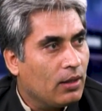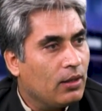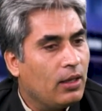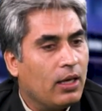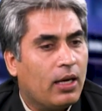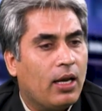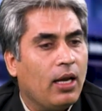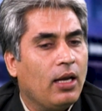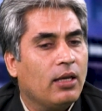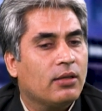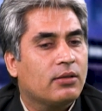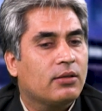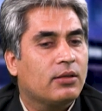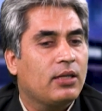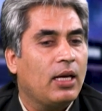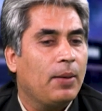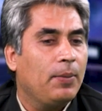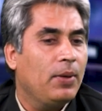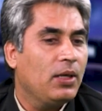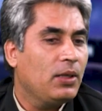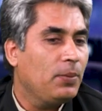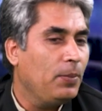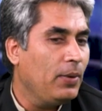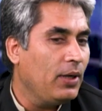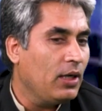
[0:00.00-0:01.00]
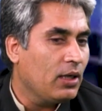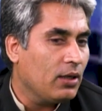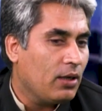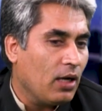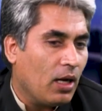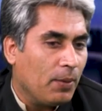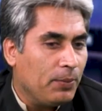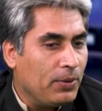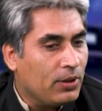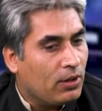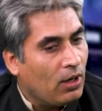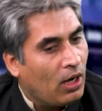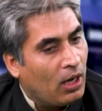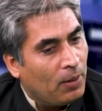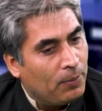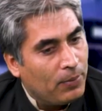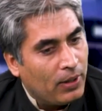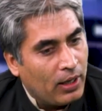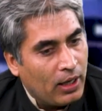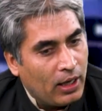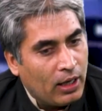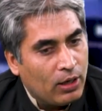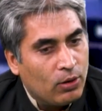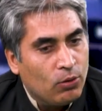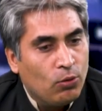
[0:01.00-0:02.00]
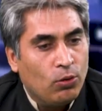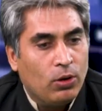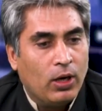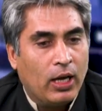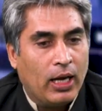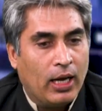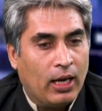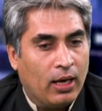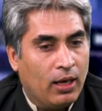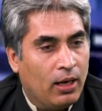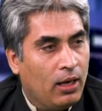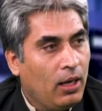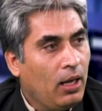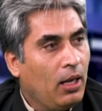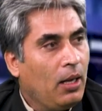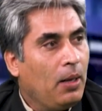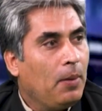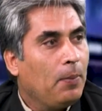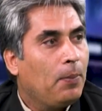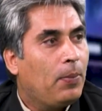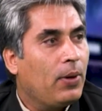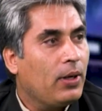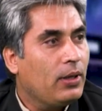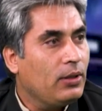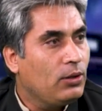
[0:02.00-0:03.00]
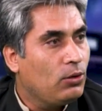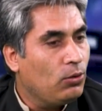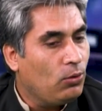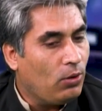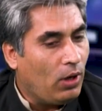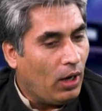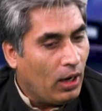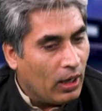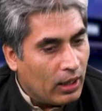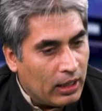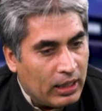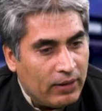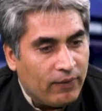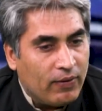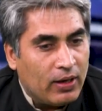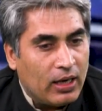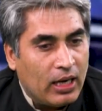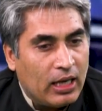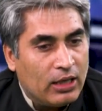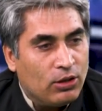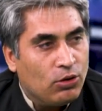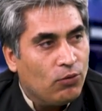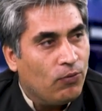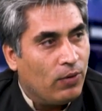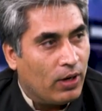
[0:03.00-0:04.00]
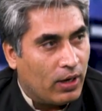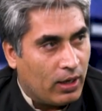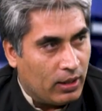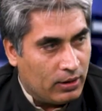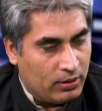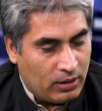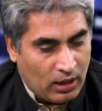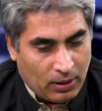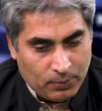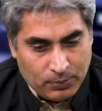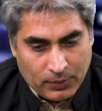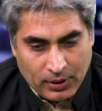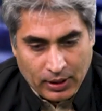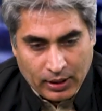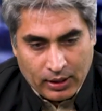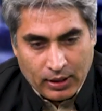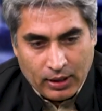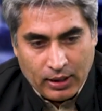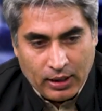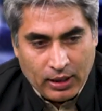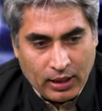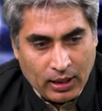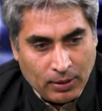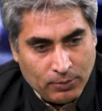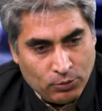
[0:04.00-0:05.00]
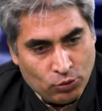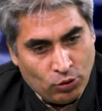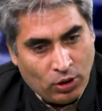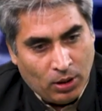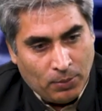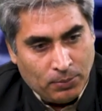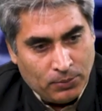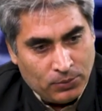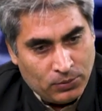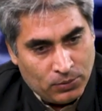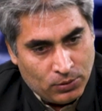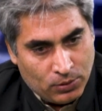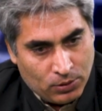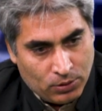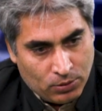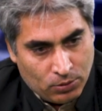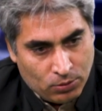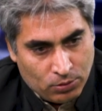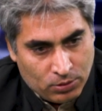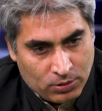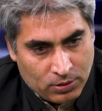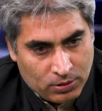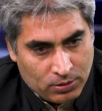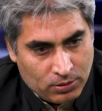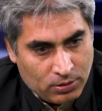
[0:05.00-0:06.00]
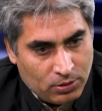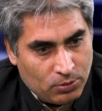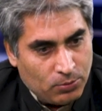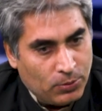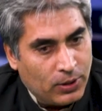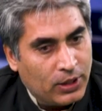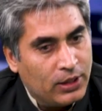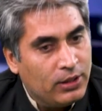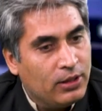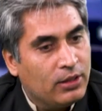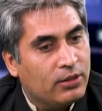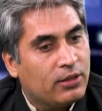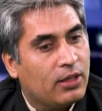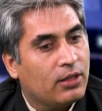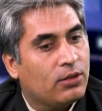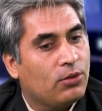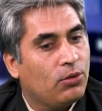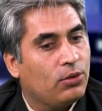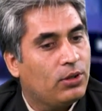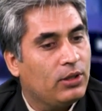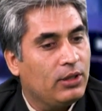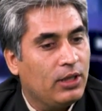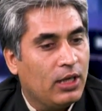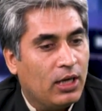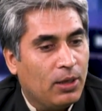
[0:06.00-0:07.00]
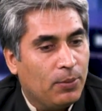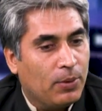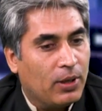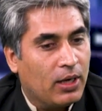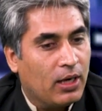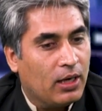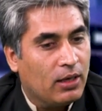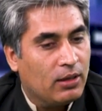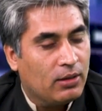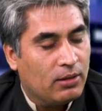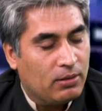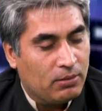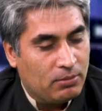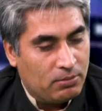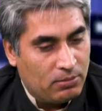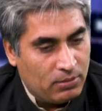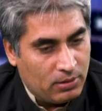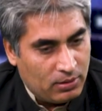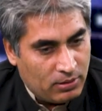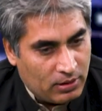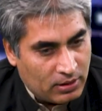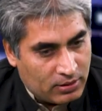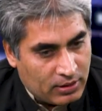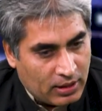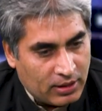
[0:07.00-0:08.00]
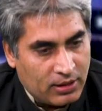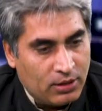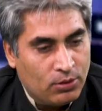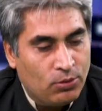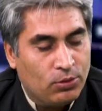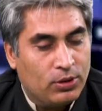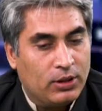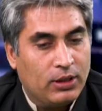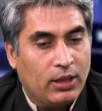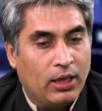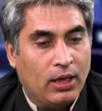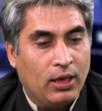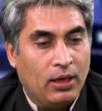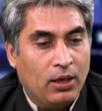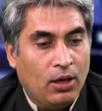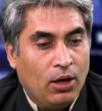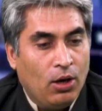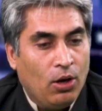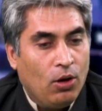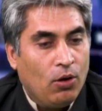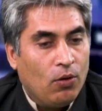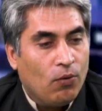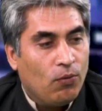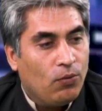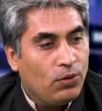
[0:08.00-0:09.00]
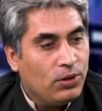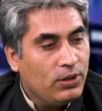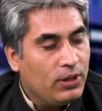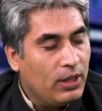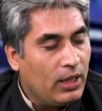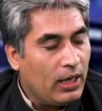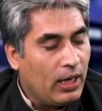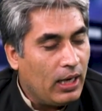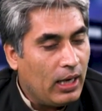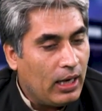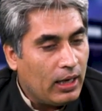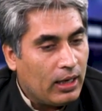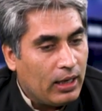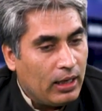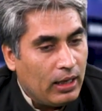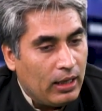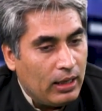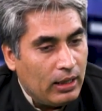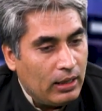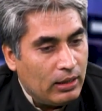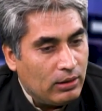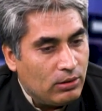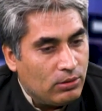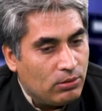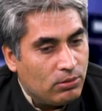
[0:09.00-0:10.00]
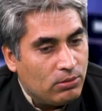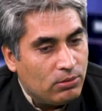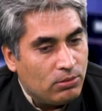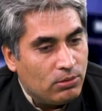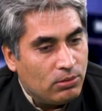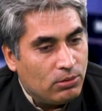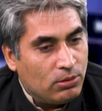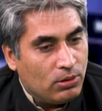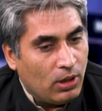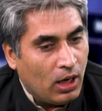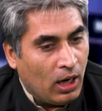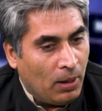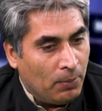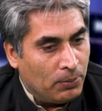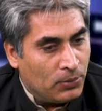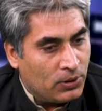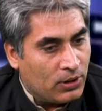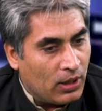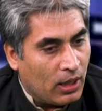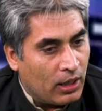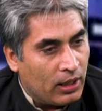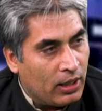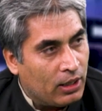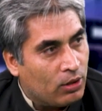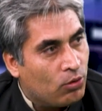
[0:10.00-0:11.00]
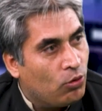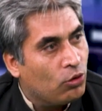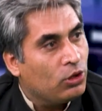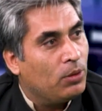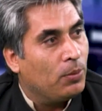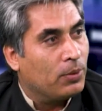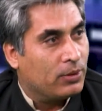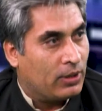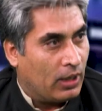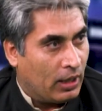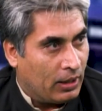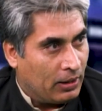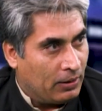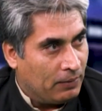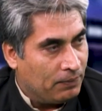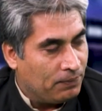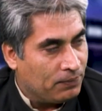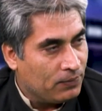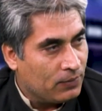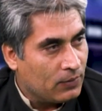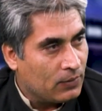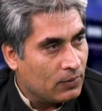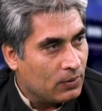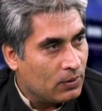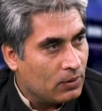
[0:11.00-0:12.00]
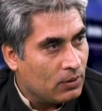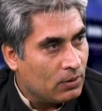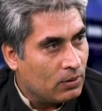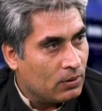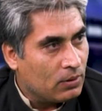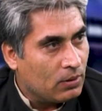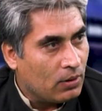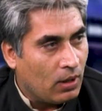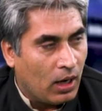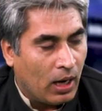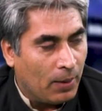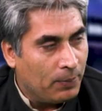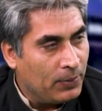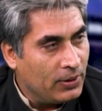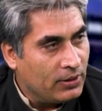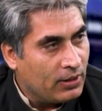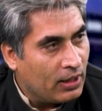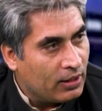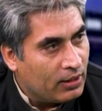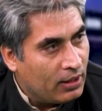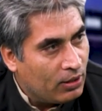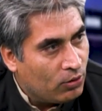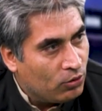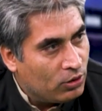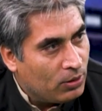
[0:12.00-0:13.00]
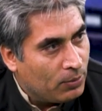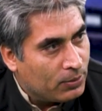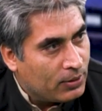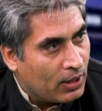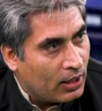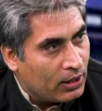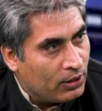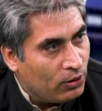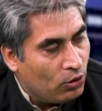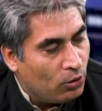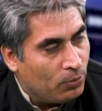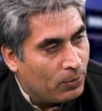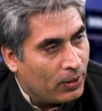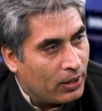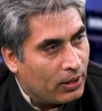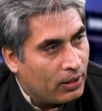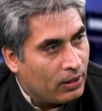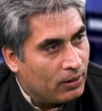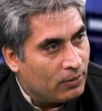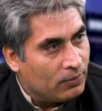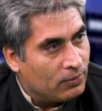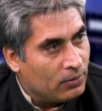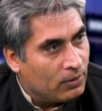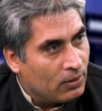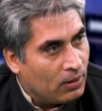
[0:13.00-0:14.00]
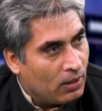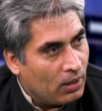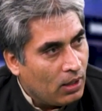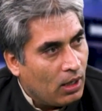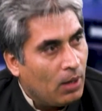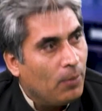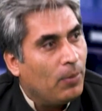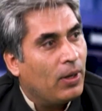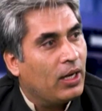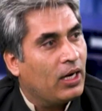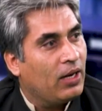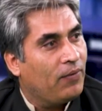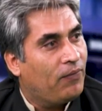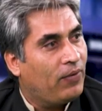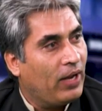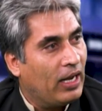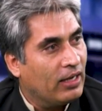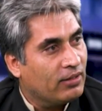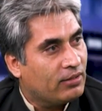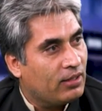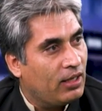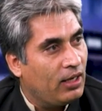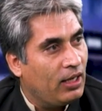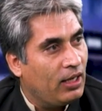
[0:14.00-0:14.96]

देखें इस्टेबलिशमेंट का भी काम है रोल है पर जो आने वाला जो वक्त आप देख रहे हैं जो हम रोज़ जो हमारी डिस्कस होती है हमारा डिस्कशन होती है वो ये है कि हम चाह रहे हैं खुद मुख्तारी आप नहीं चाहते खुद मुख्तारी हो हमारी खुद मुख्तारी की